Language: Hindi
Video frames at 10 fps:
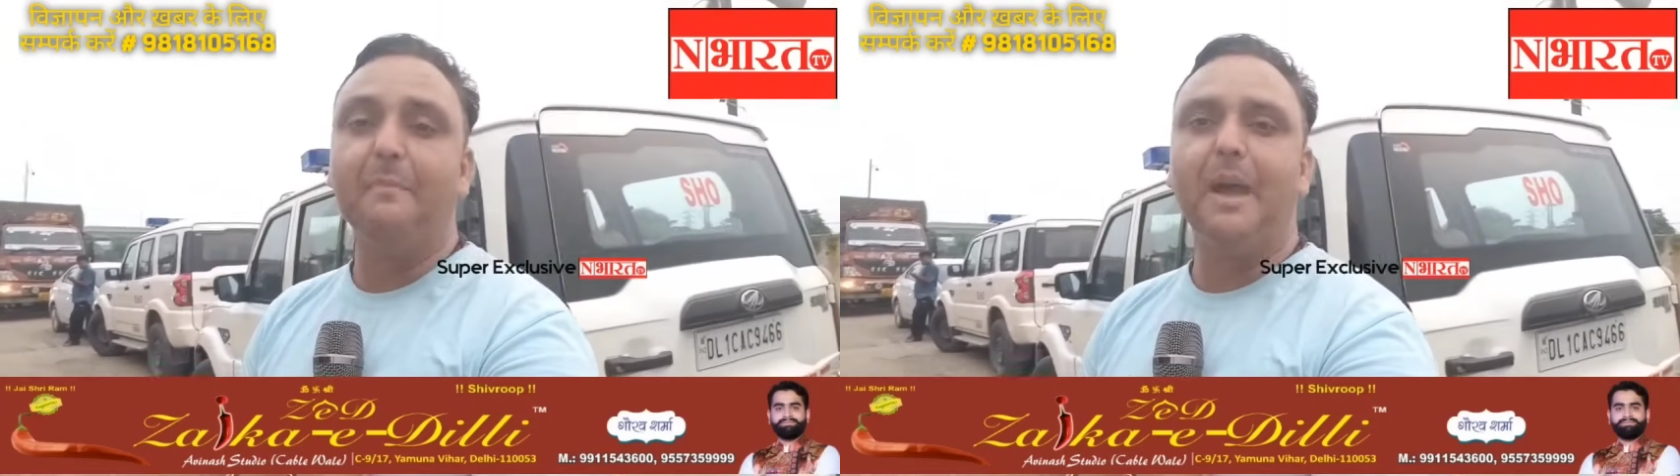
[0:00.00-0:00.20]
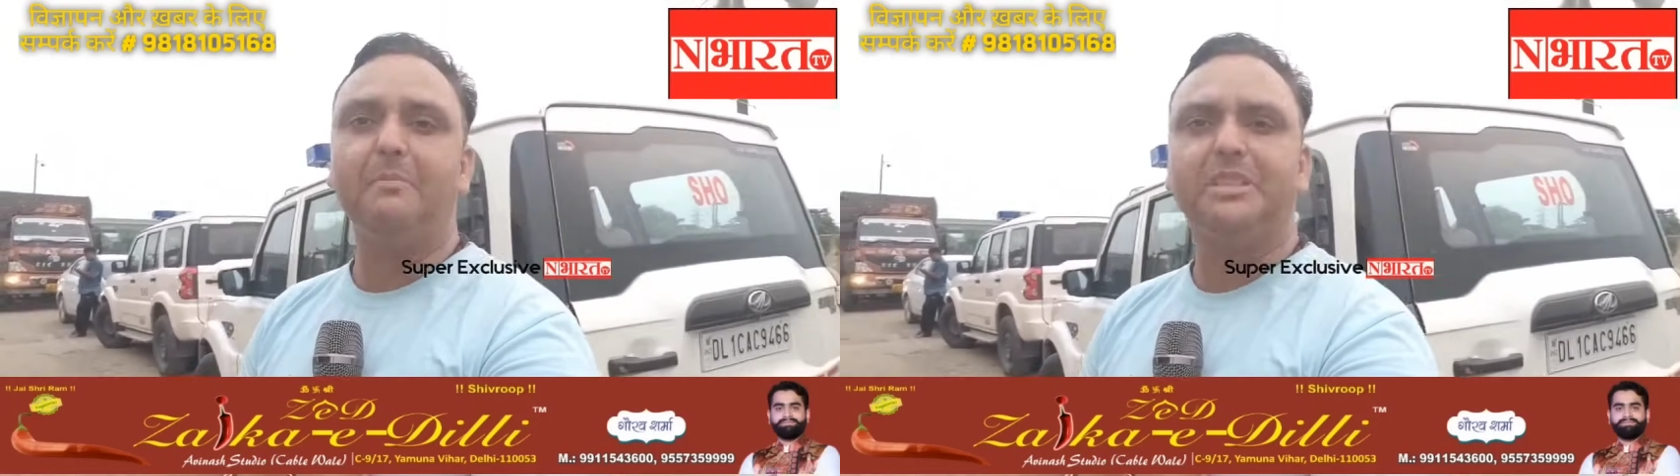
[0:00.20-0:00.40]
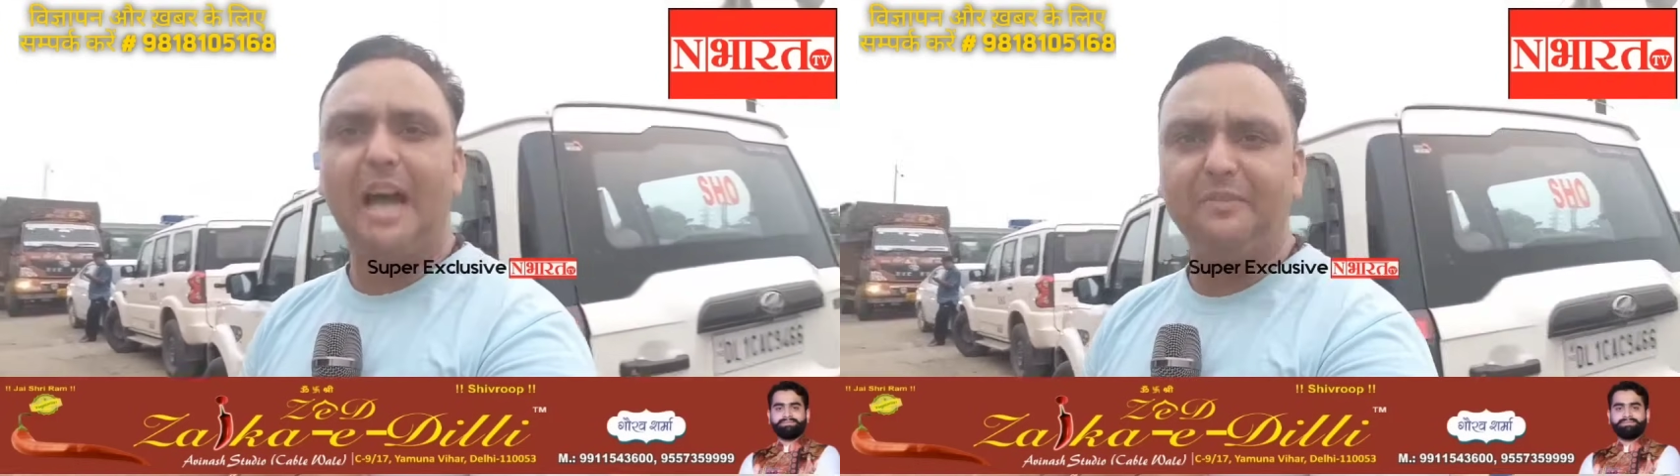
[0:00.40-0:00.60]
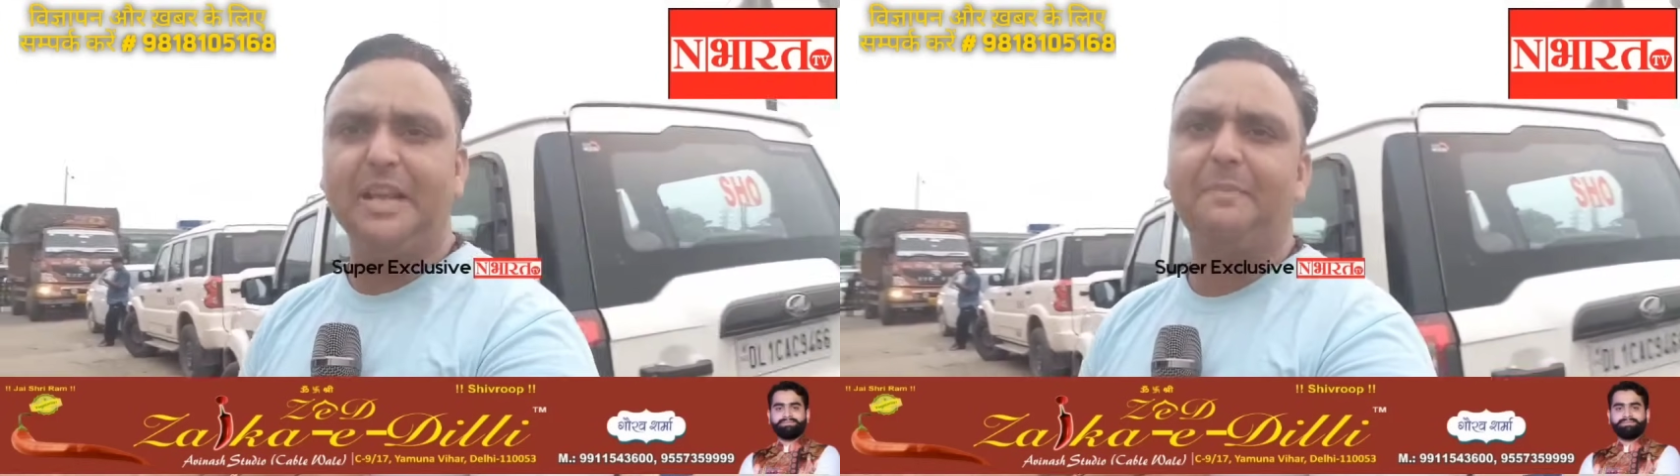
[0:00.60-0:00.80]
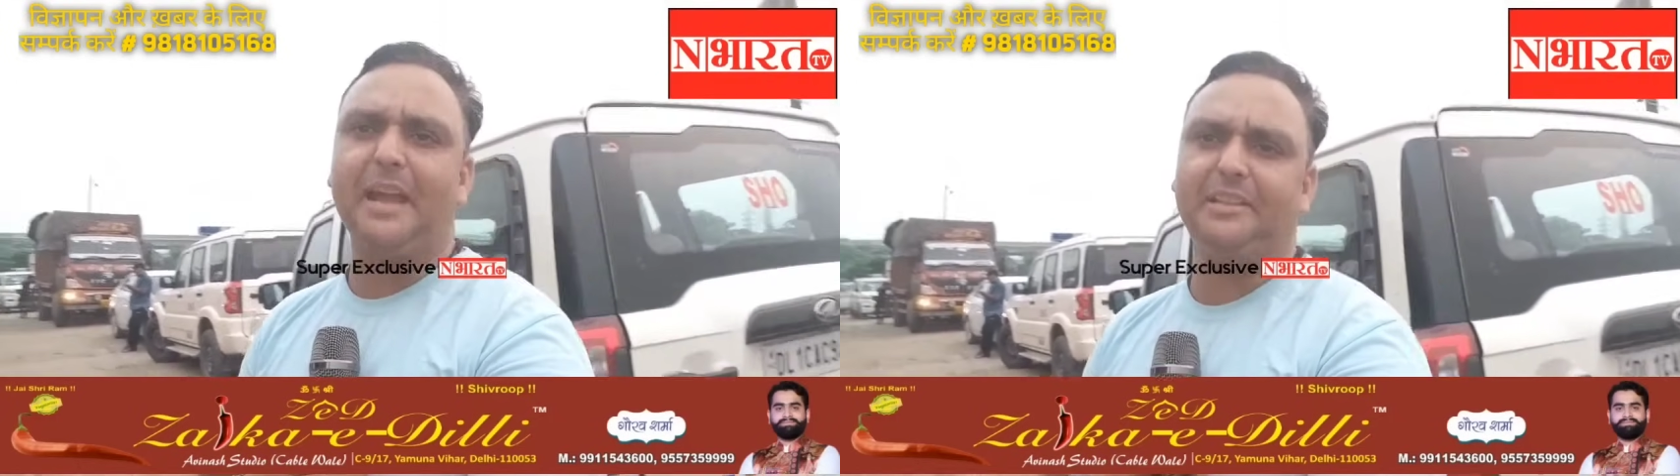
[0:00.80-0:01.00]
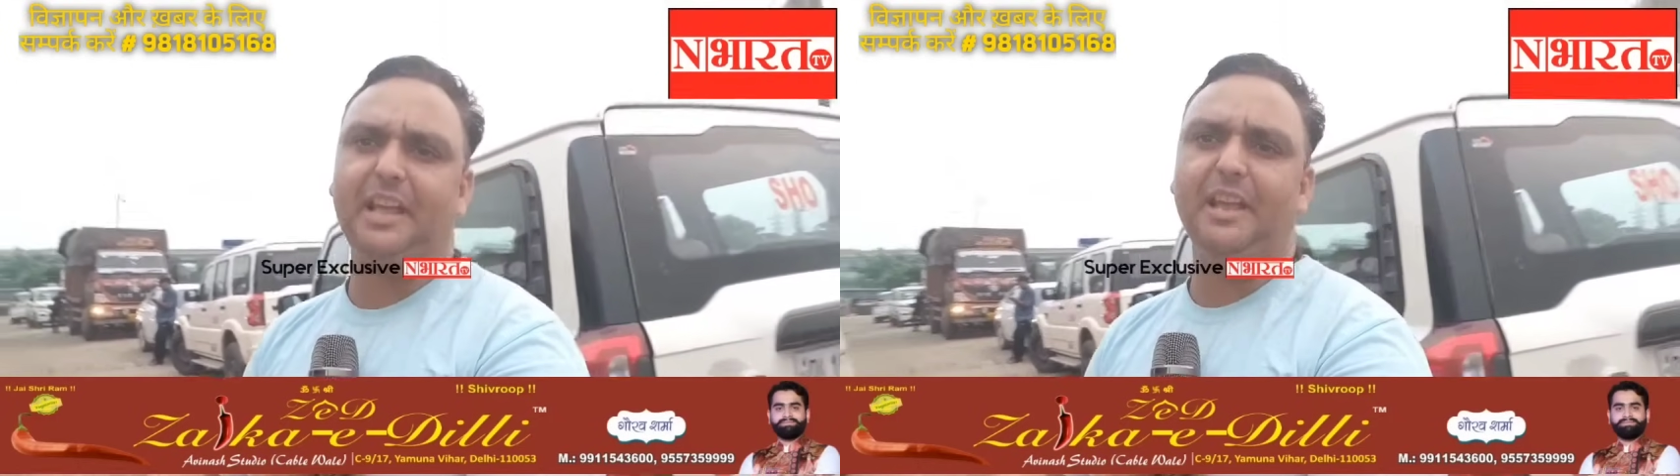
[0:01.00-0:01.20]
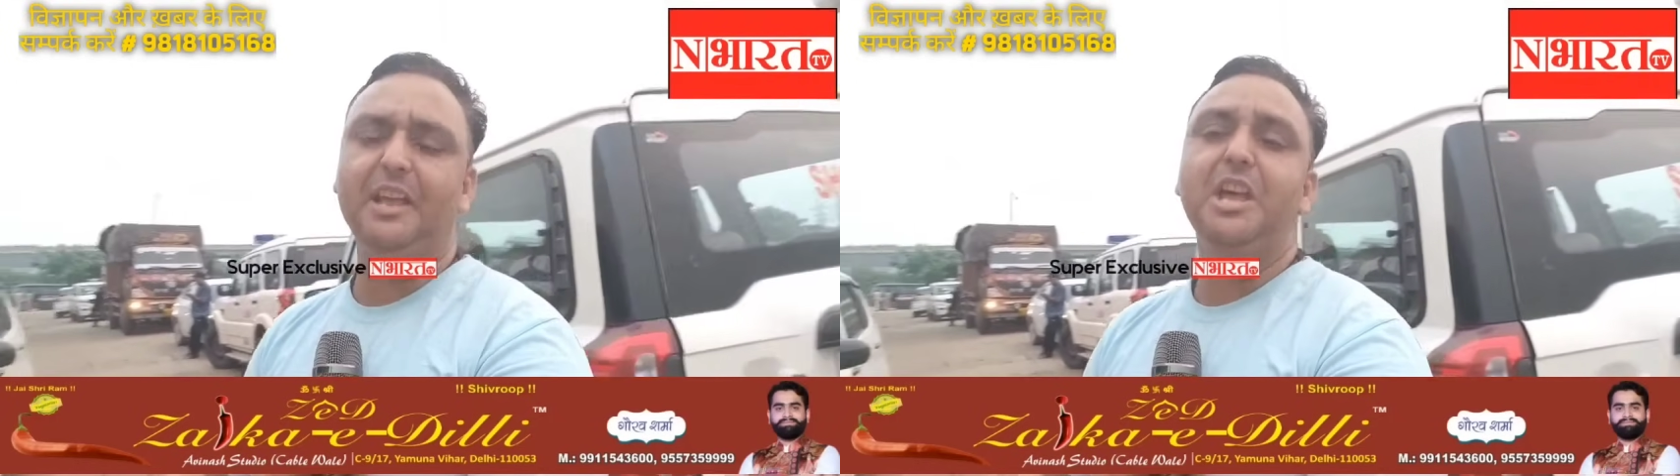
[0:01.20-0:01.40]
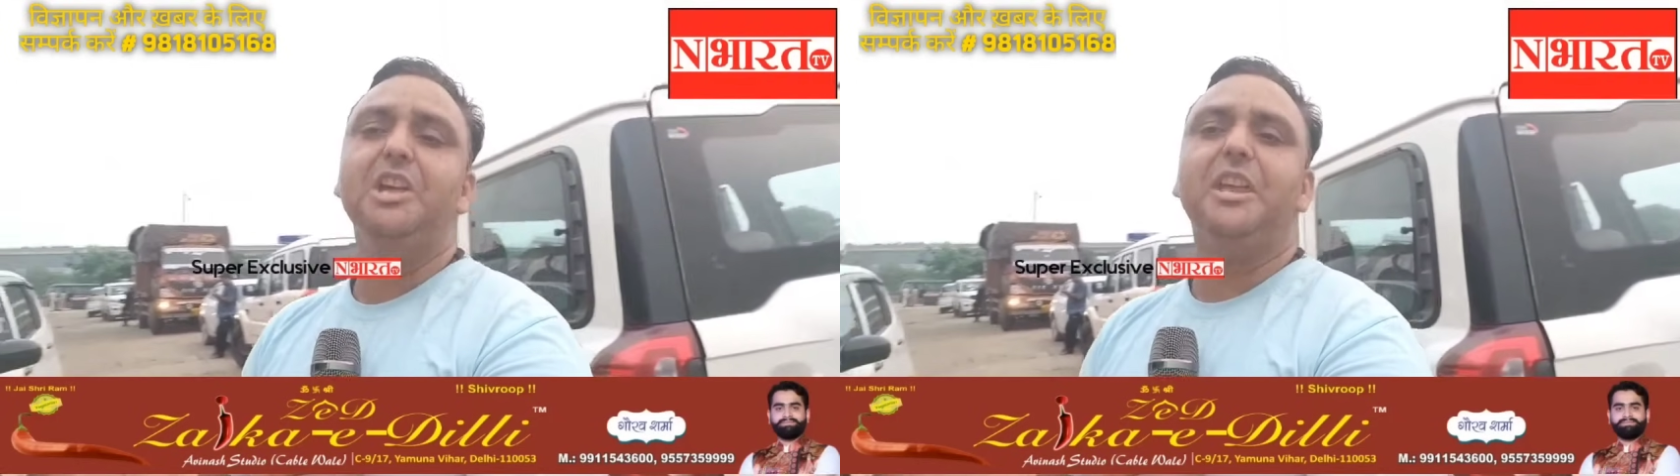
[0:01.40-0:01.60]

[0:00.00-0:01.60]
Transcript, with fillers: यहाँ पे हम साफ साफ कहते हैं